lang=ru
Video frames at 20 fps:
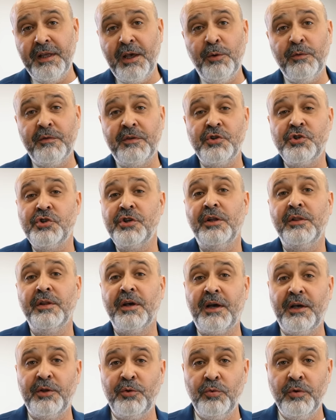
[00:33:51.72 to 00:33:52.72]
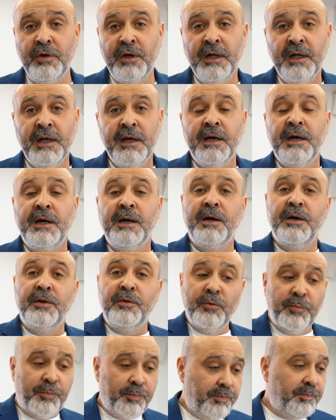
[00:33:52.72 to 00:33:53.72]
Я ее сочинял на ходу,
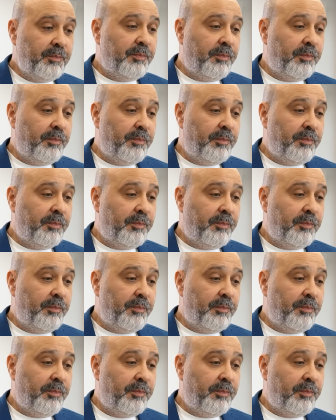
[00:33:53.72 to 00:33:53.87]
ну,